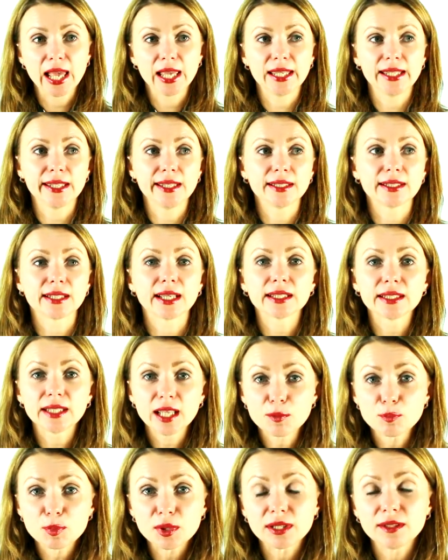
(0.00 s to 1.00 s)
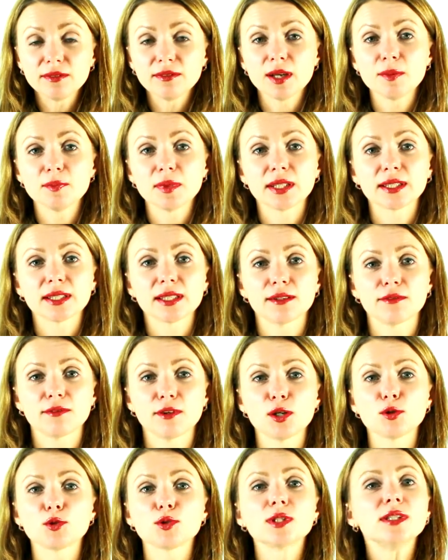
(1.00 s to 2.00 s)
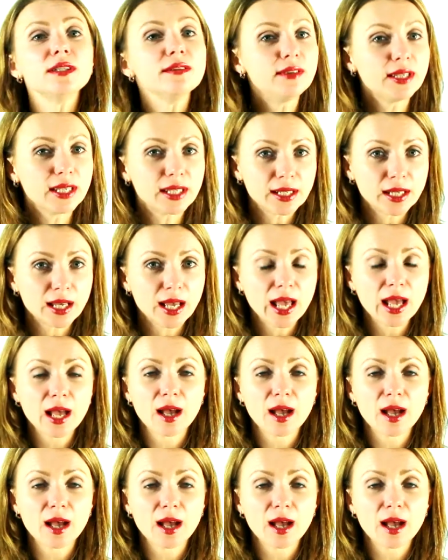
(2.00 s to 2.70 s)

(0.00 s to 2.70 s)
И тогда перед вами открываются двери,